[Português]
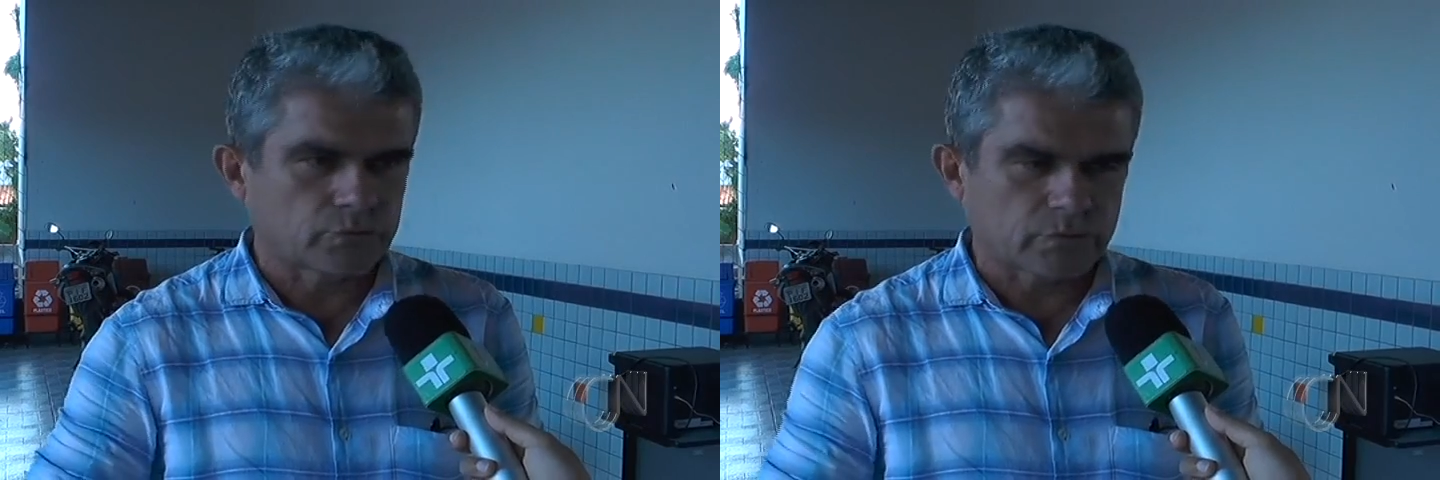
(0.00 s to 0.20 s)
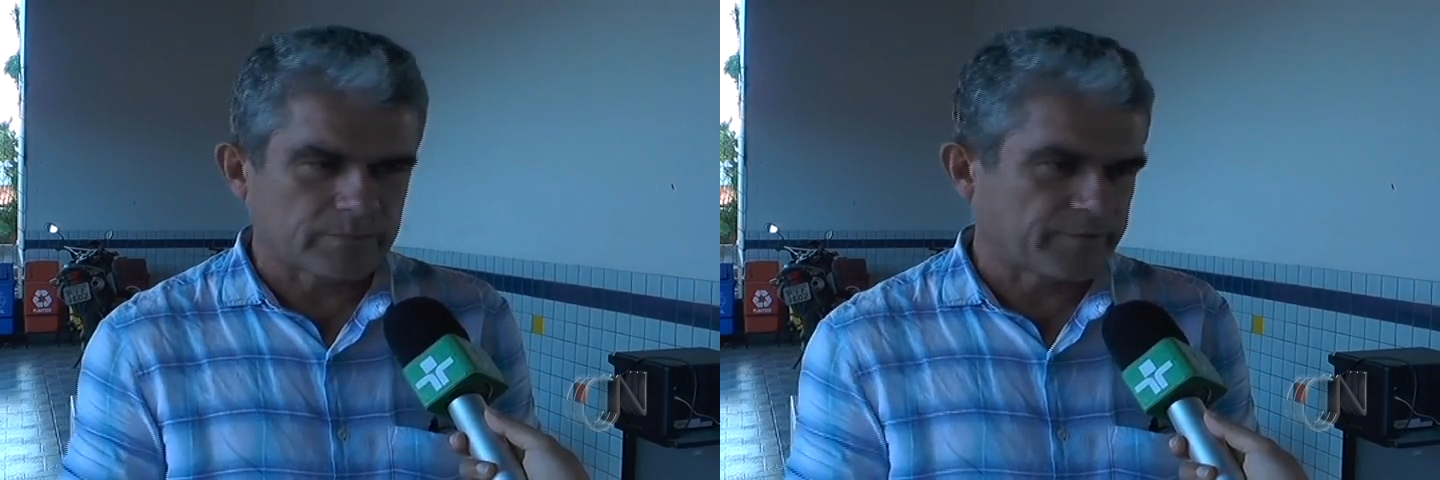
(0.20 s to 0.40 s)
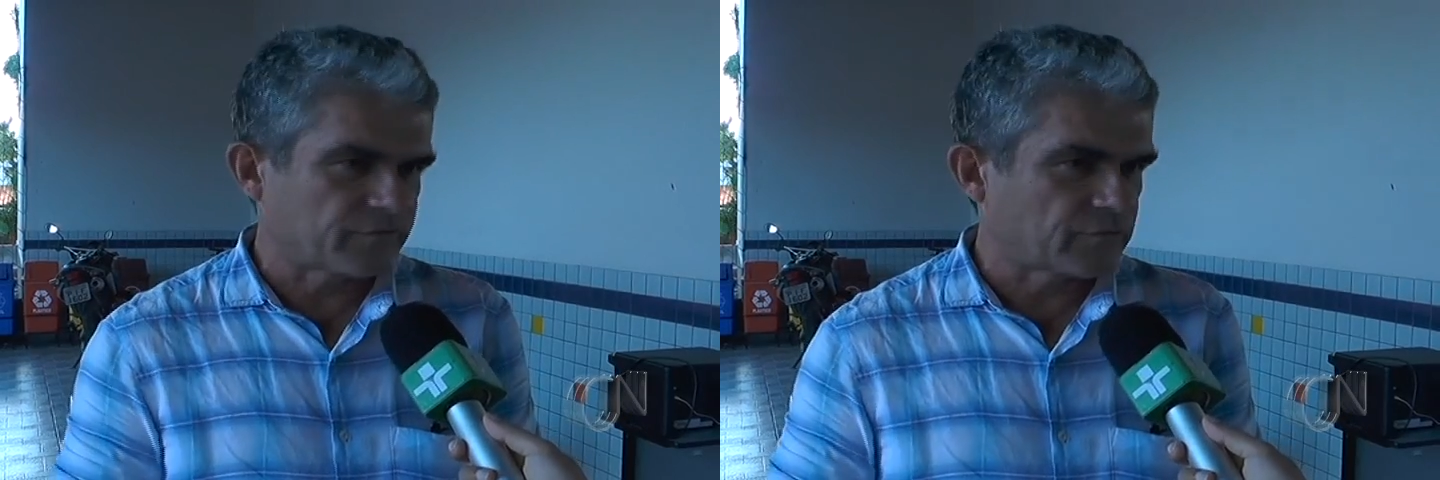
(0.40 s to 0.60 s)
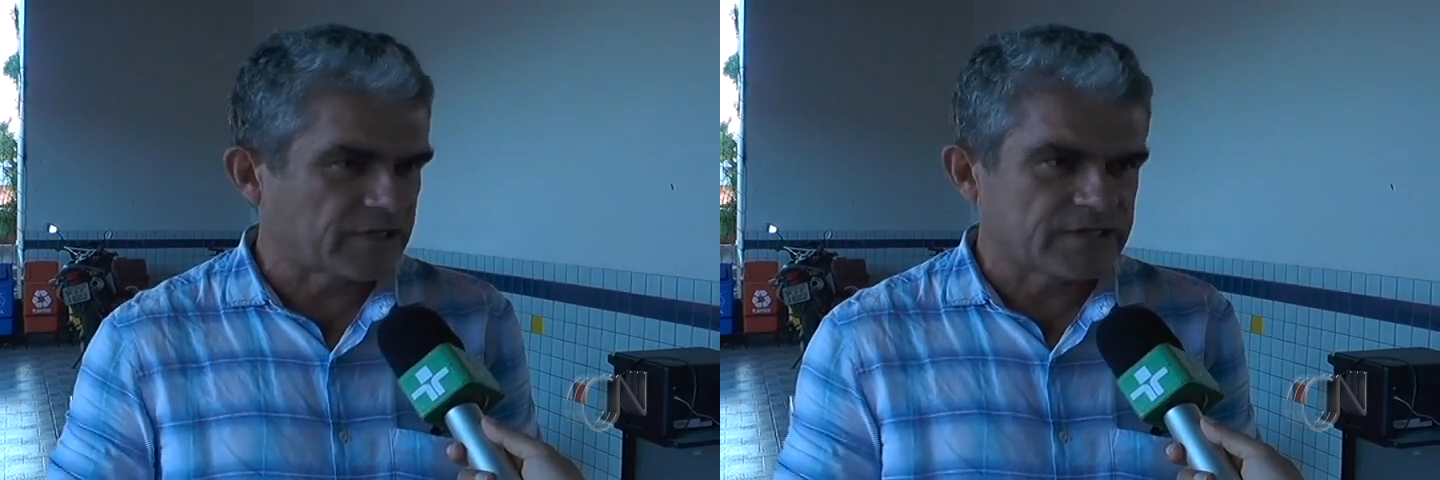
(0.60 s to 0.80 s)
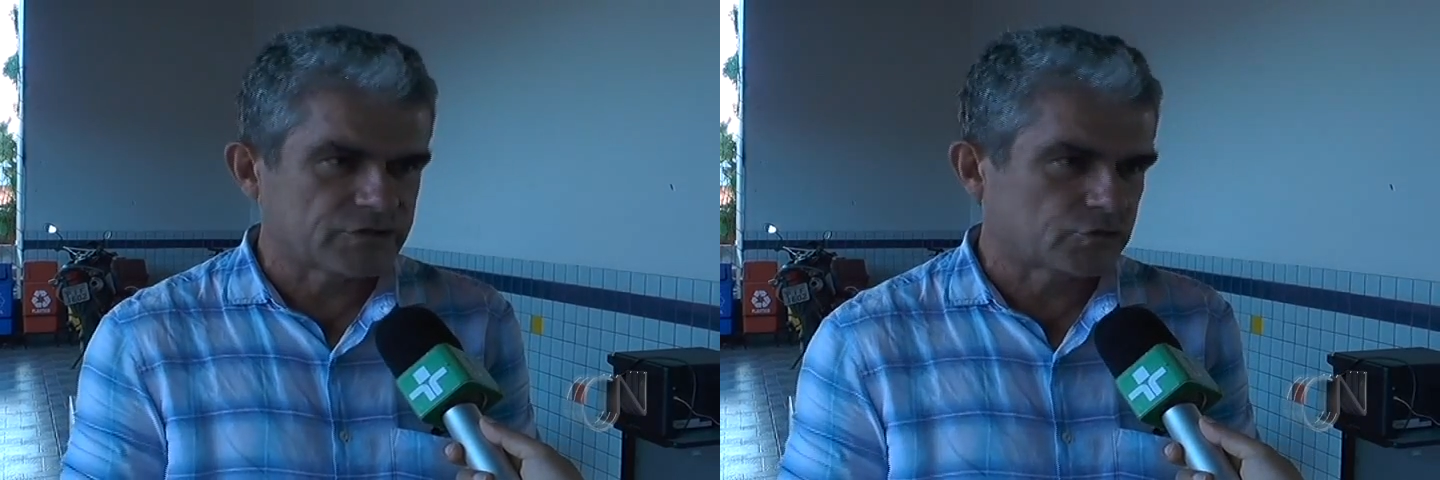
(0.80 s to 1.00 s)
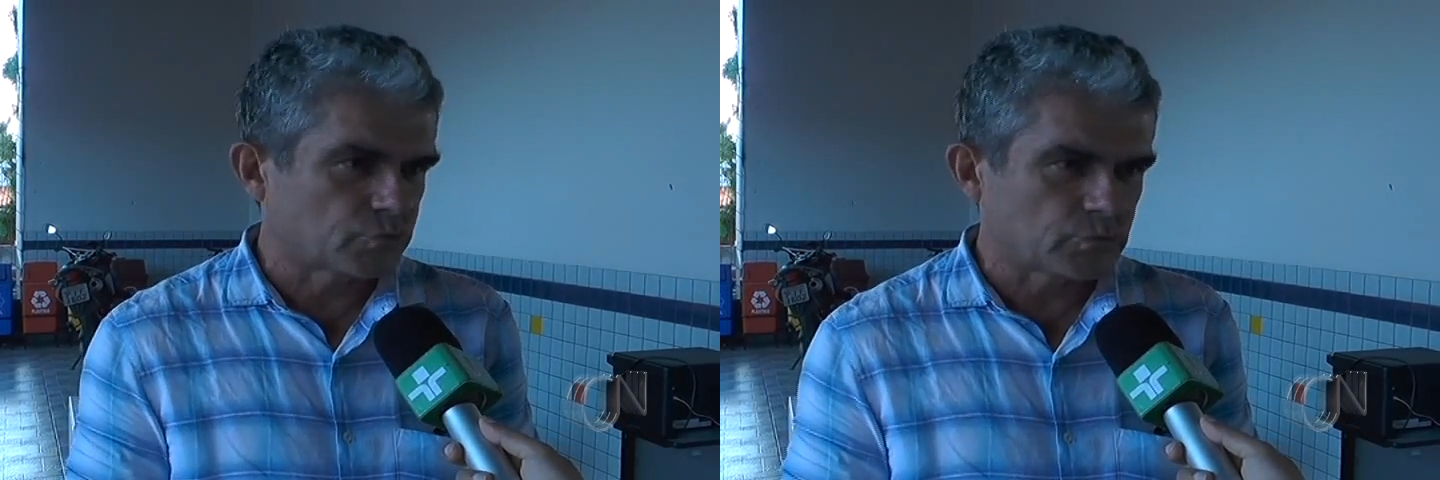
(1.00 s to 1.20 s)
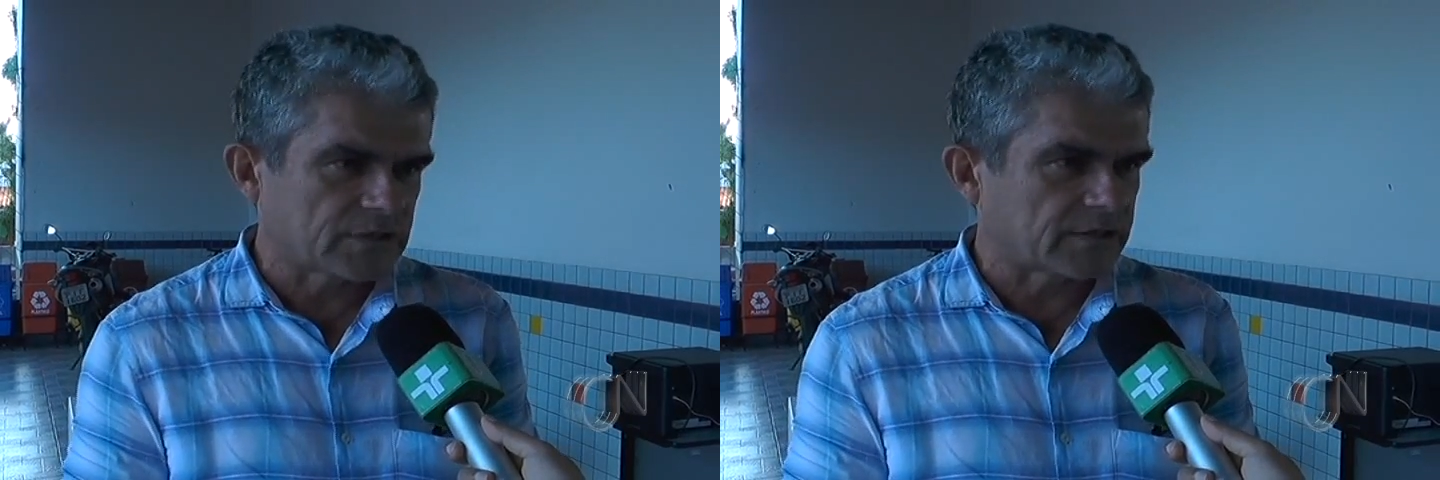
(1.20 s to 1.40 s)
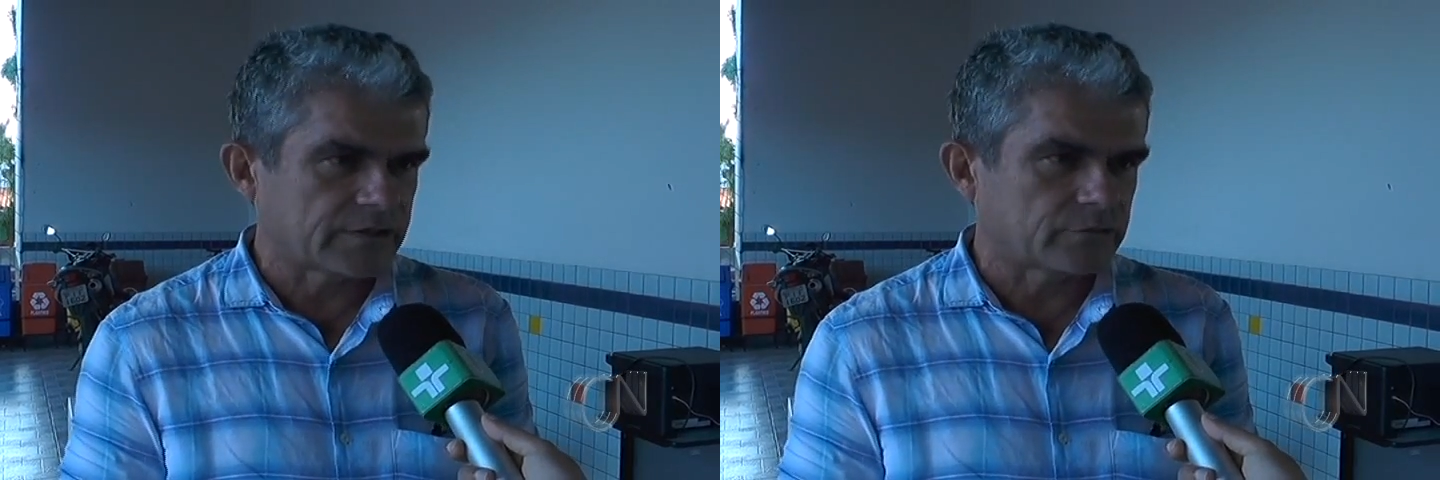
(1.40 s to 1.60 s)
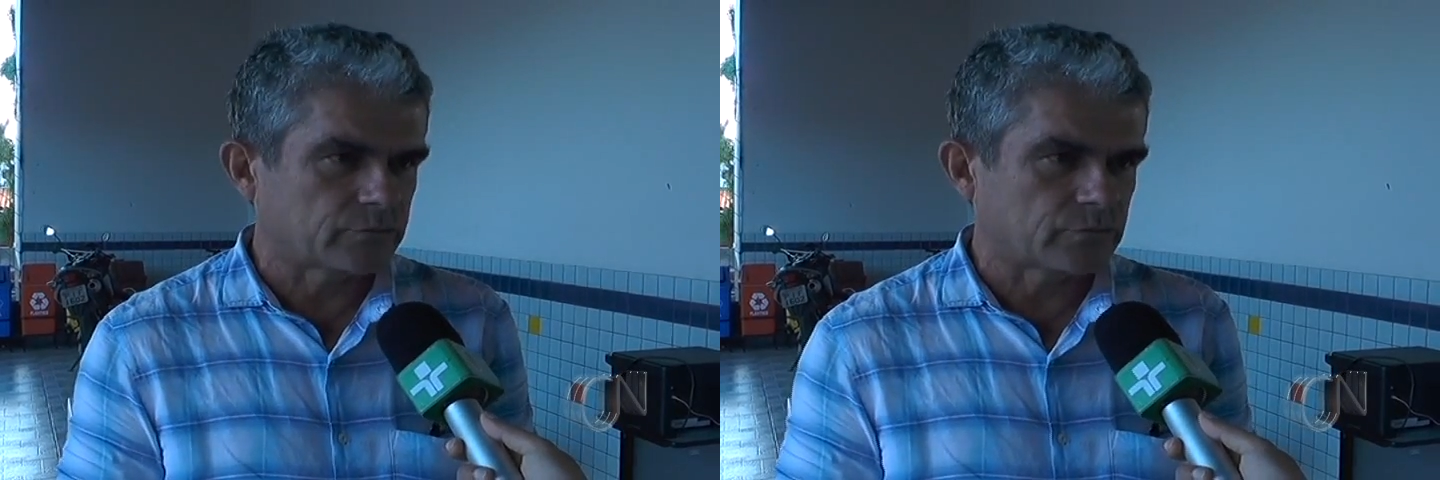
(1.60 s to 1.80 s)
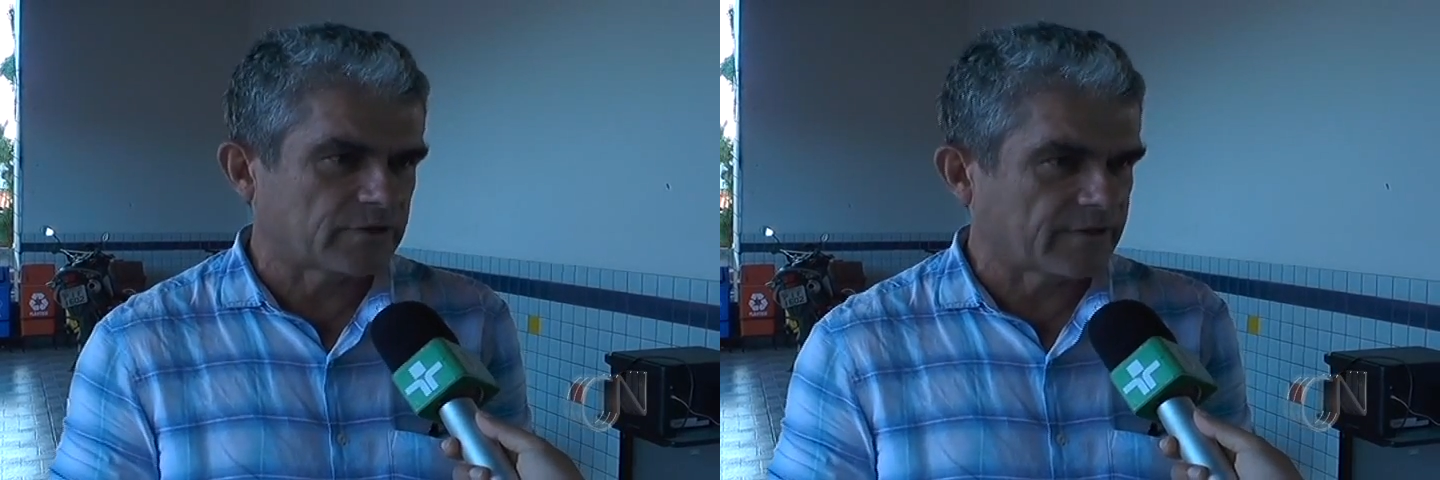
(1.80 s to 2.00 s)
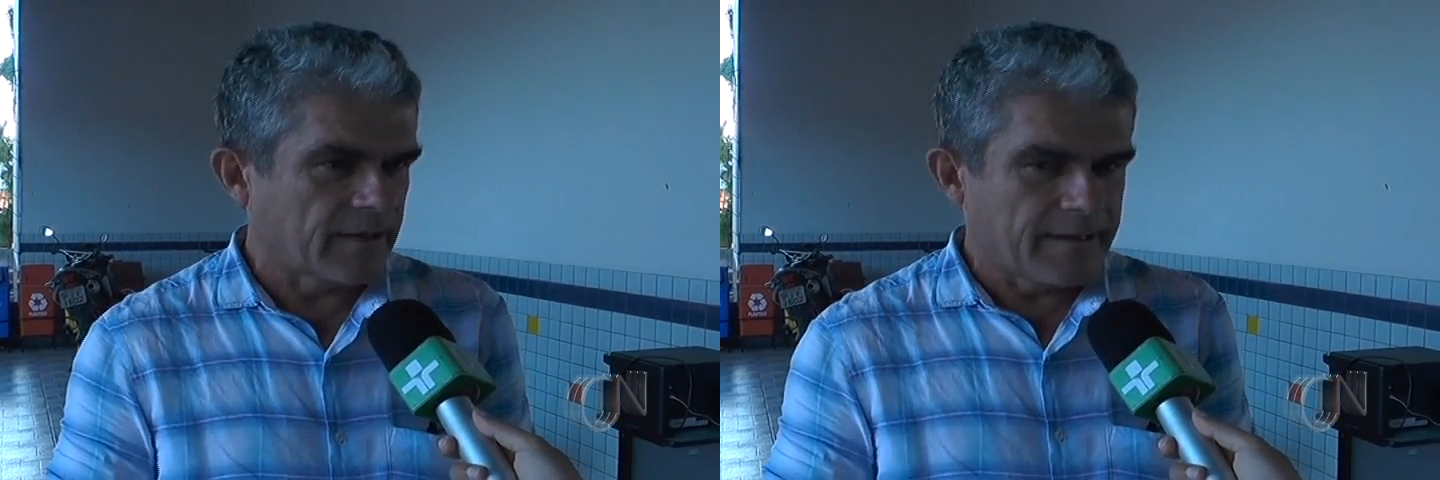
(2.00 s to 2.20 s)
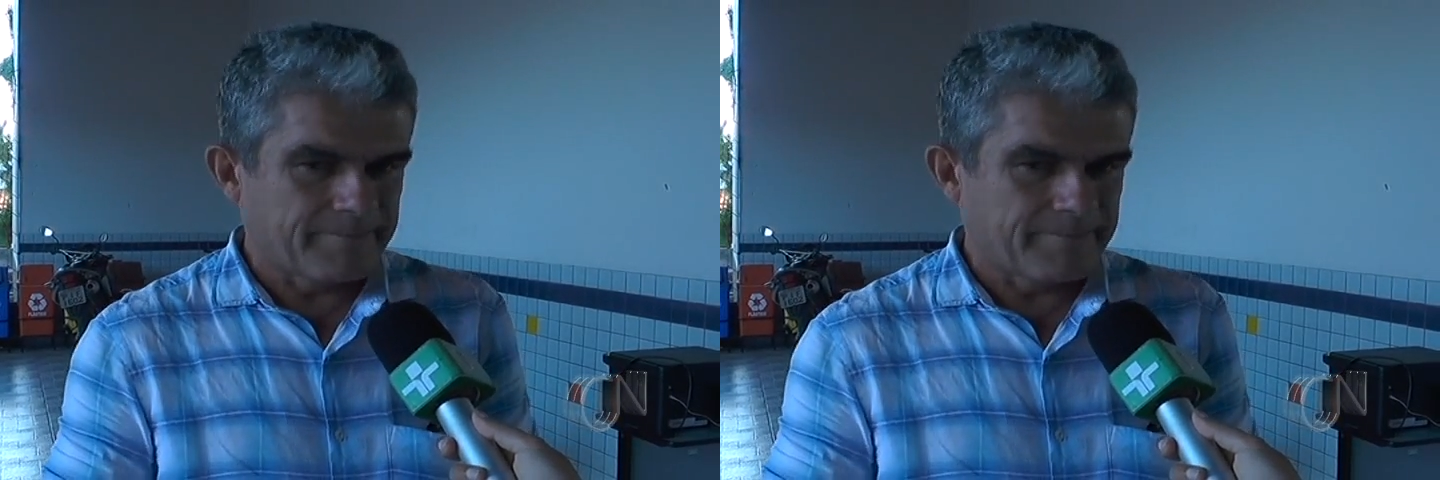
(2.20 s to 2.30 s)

toda pessoa que estuda agricultura